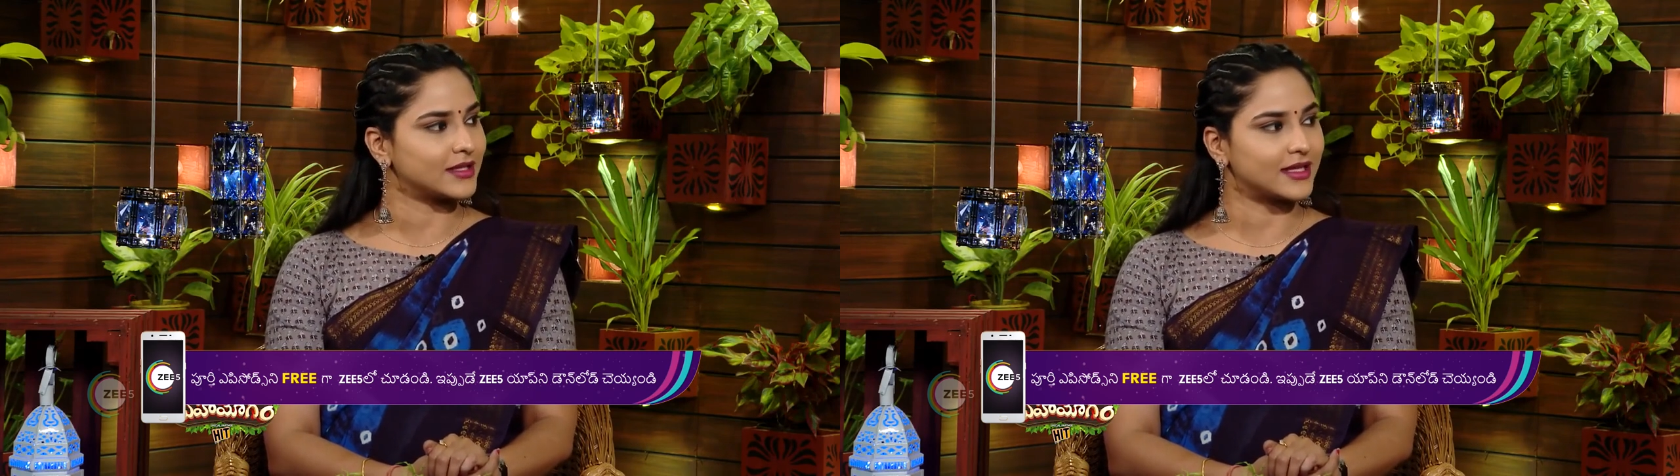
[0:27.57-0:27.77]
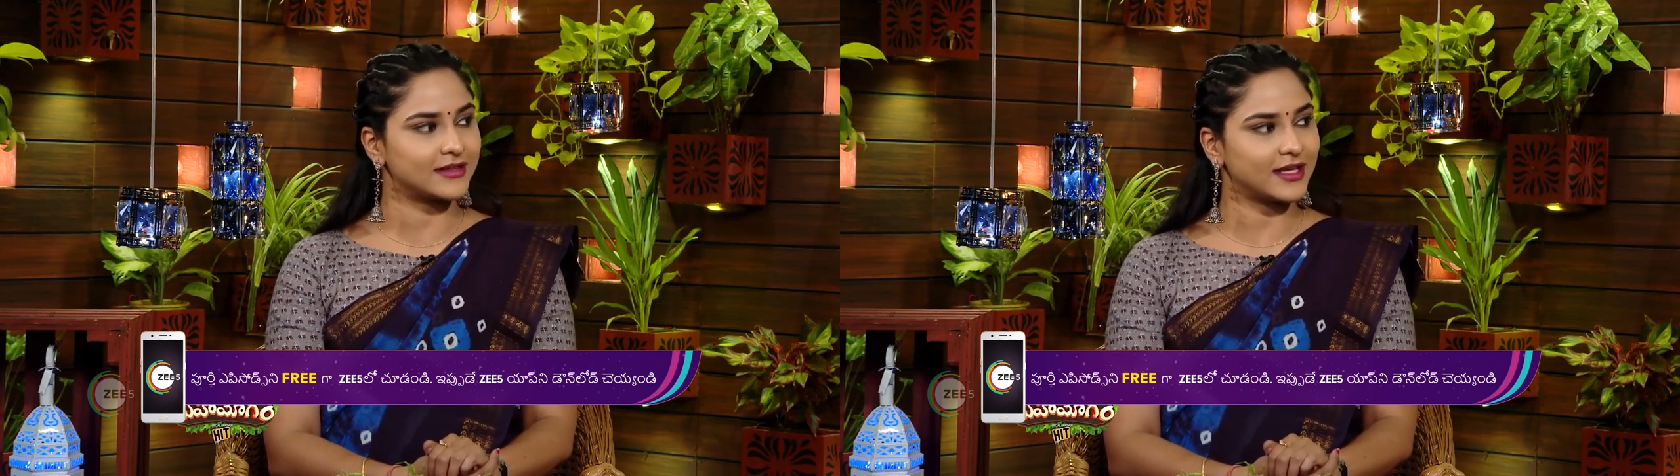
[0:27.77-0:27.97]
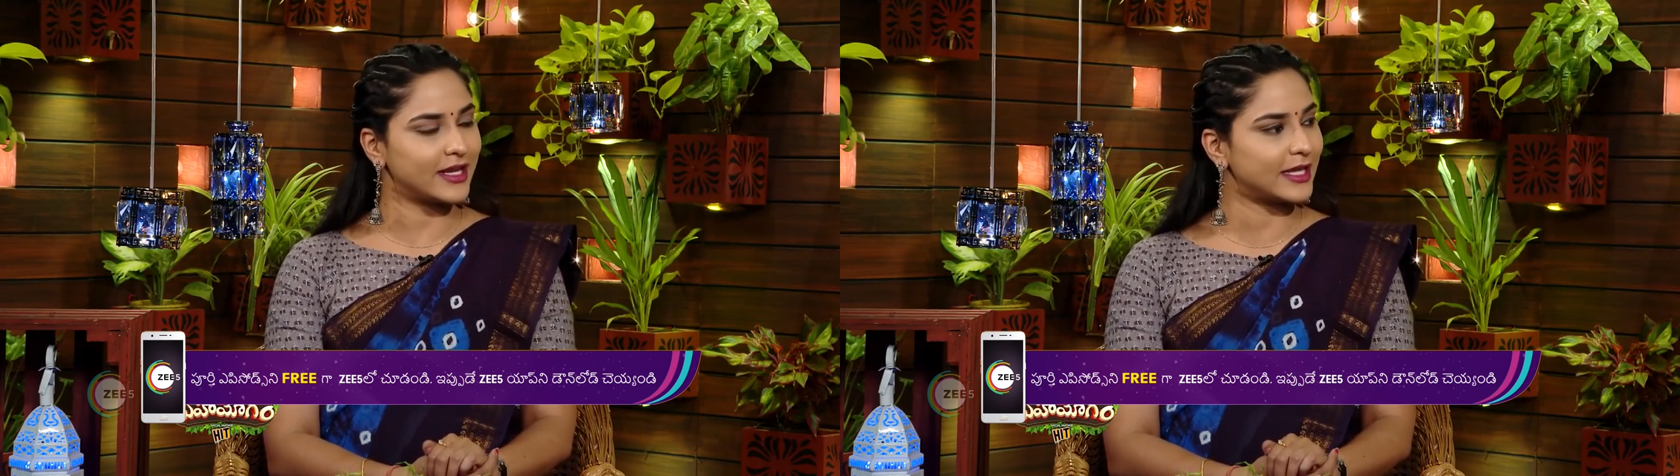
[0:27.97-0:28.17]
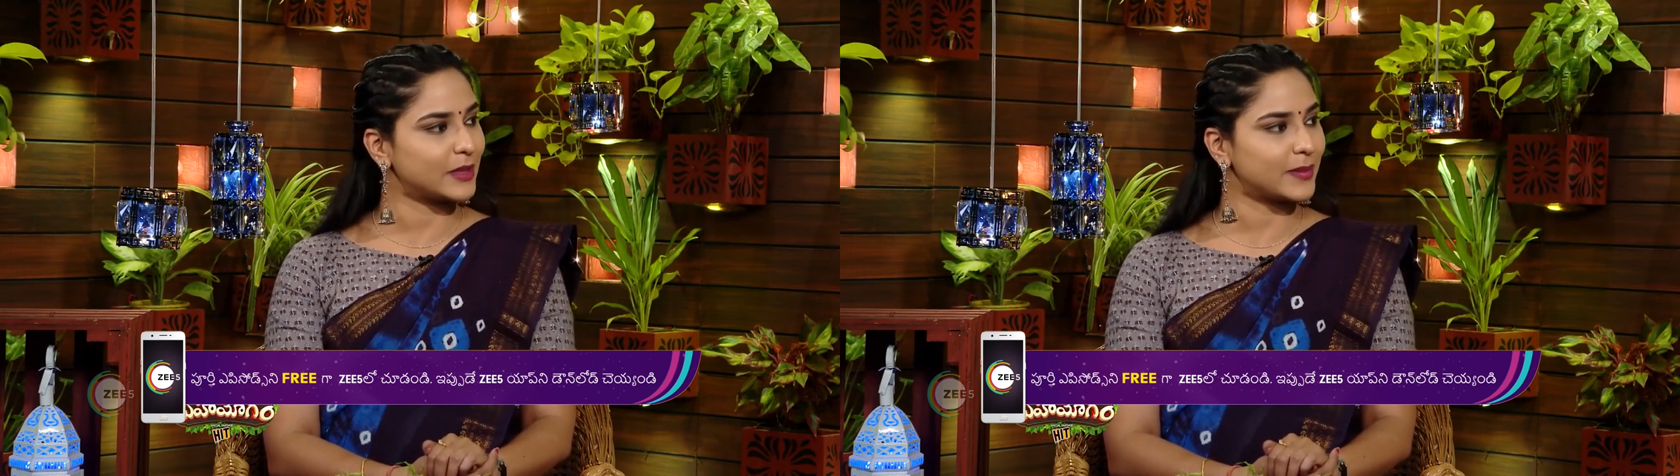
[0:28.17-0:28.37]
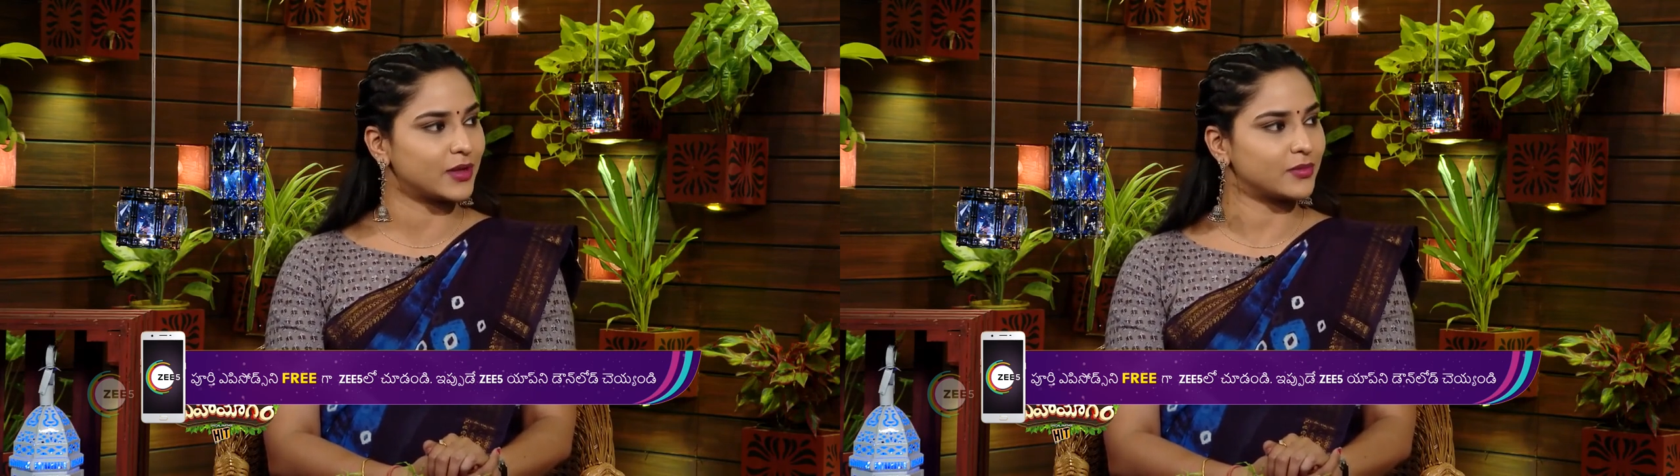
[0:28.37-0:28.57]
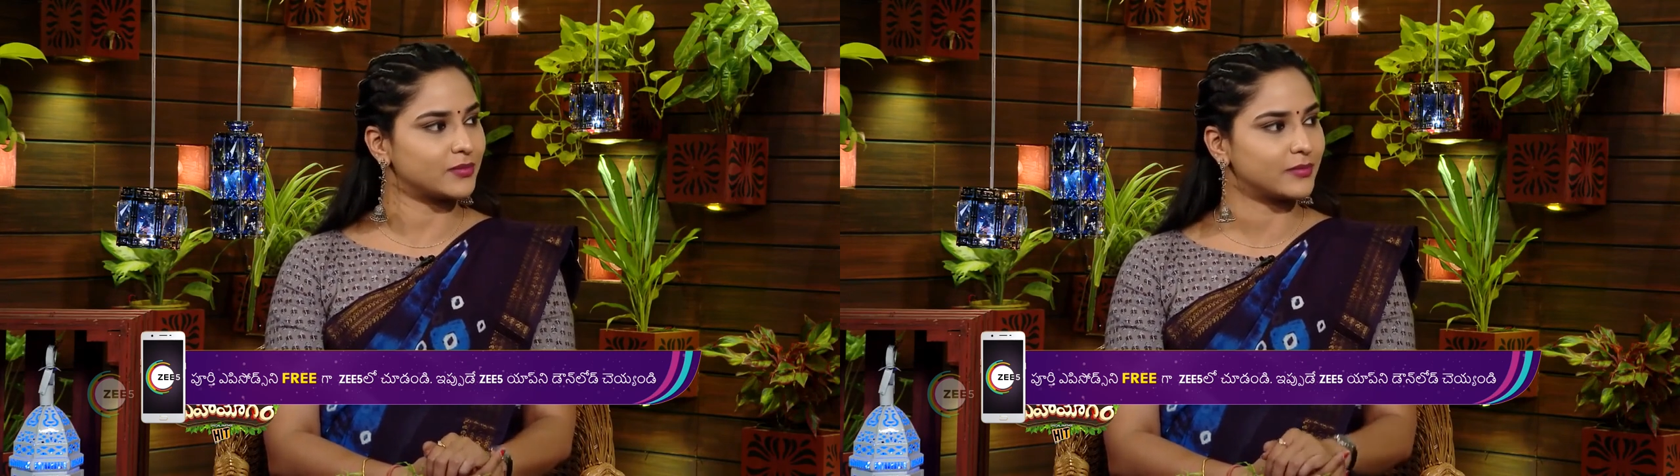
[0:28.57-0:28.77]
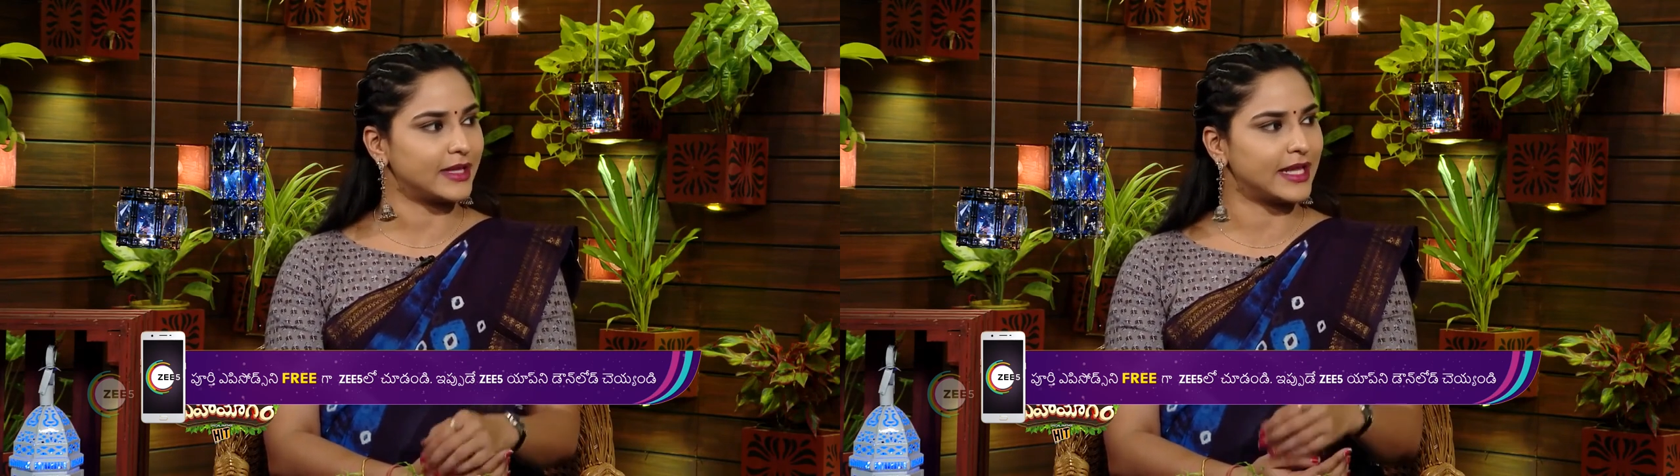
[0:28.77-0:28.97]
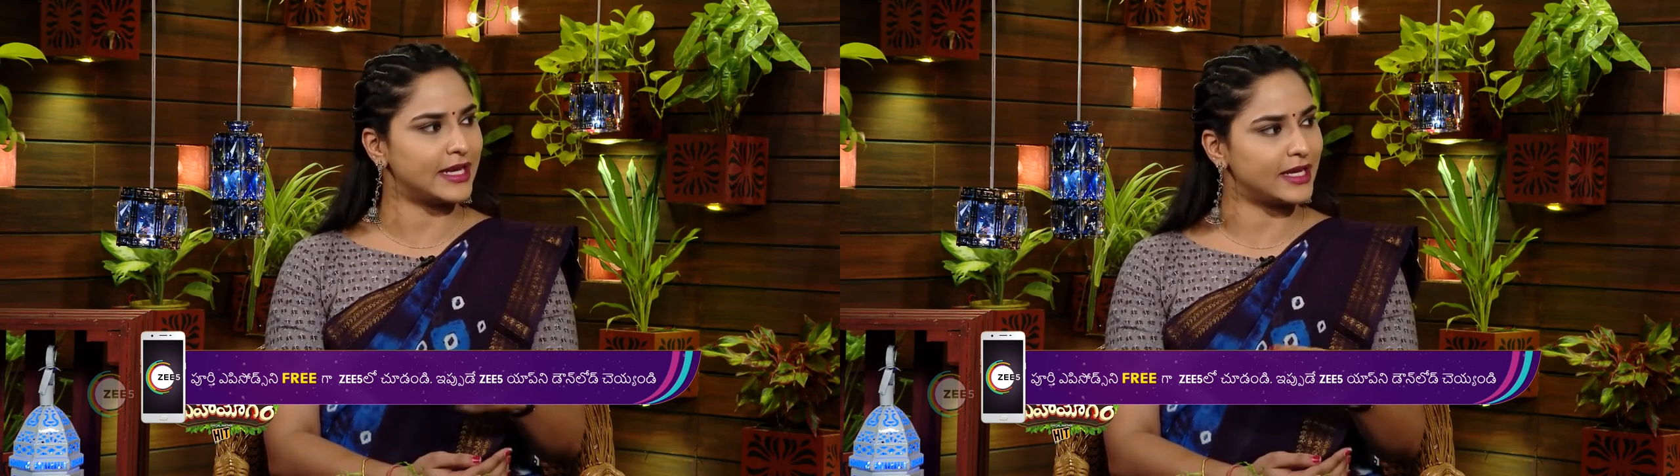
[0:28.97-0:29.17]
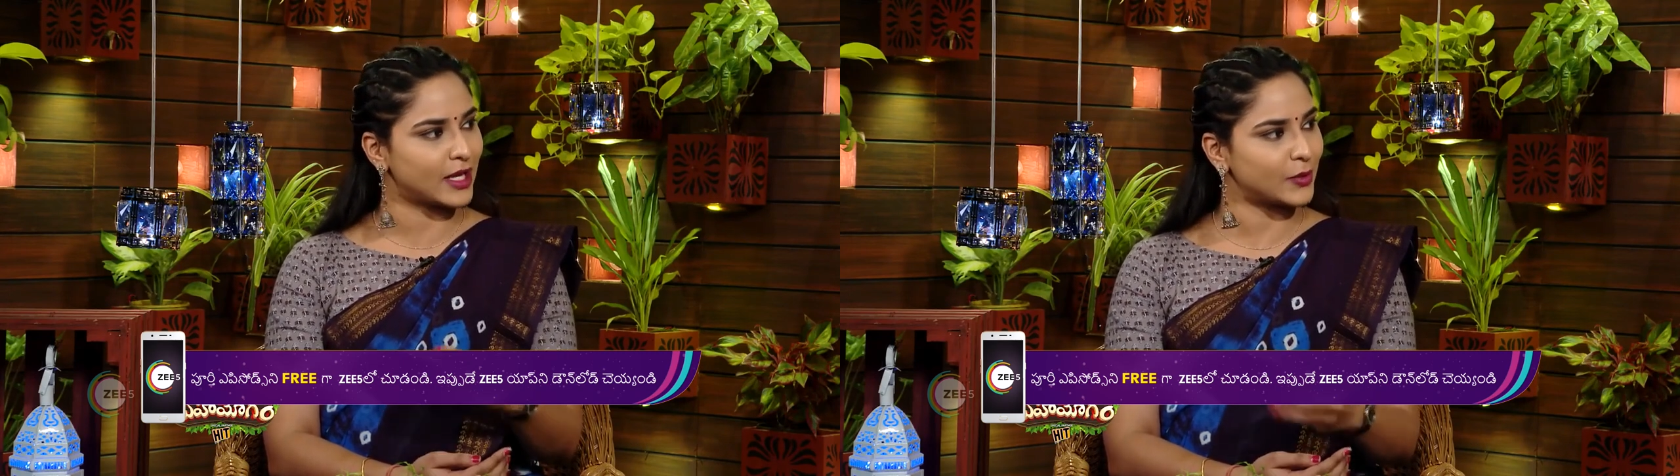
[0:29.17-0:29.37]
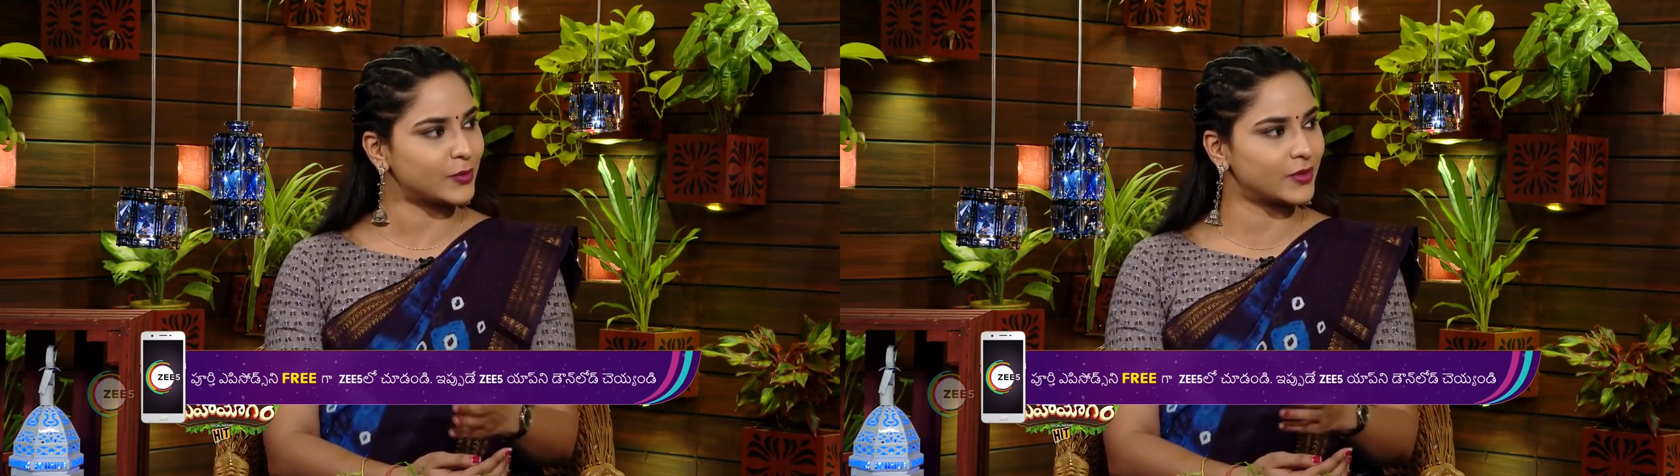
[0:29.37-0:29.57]
మరి దంతాలు లేని మనం
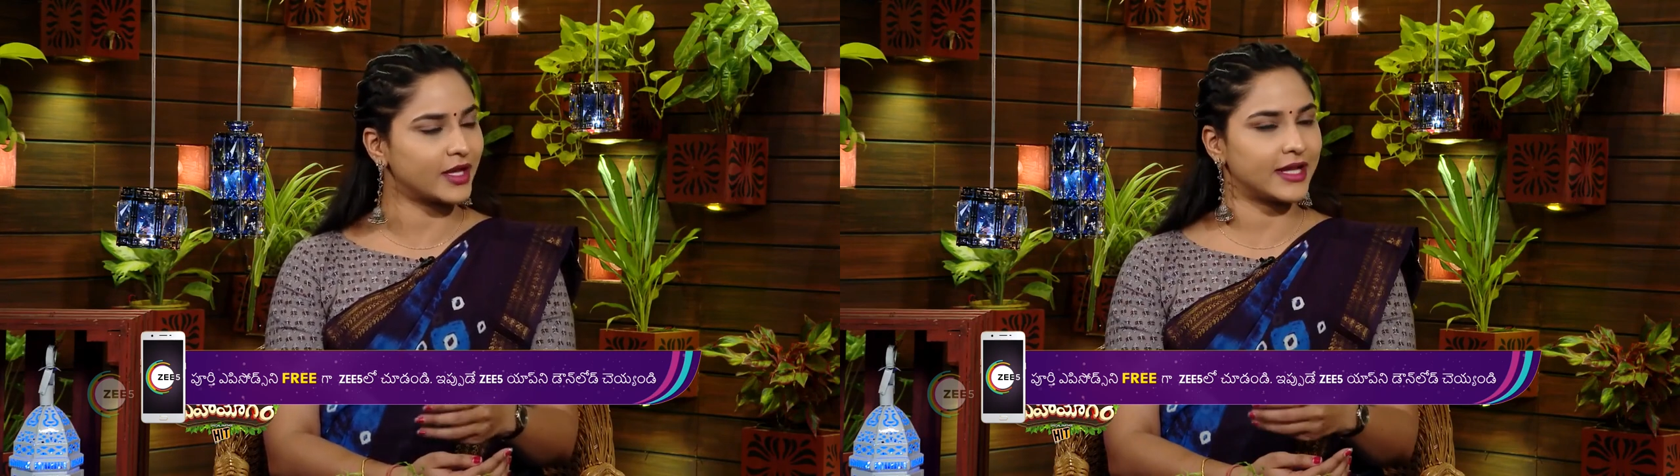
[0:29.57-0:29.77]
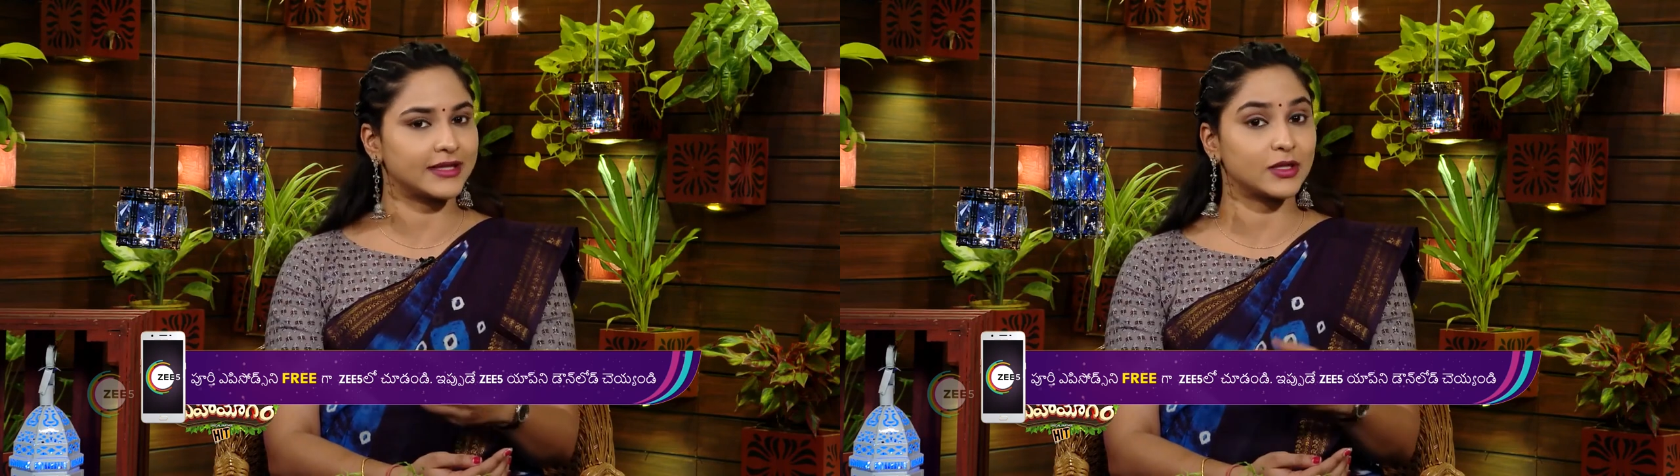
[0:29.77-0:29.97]
ఎన్ని అనుకున్నా